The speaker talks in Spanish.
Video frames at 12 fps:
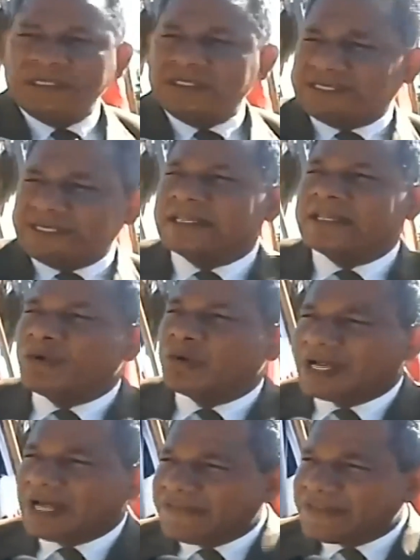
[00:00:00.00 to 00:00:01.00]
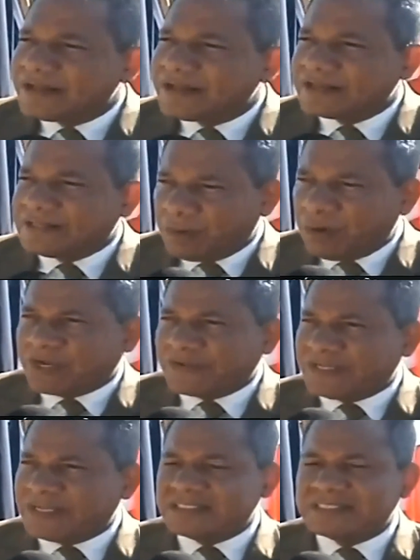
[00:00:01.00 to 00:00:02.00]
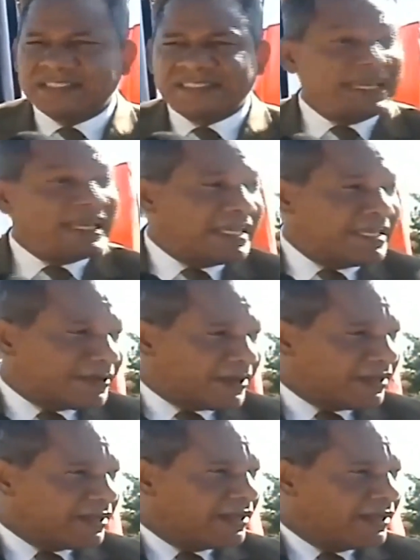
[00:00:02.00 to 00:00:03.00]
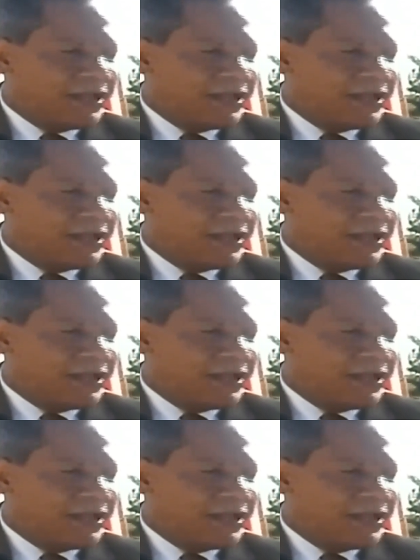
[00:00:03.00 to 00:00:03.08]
Ser demócrata, demócrata, ser libre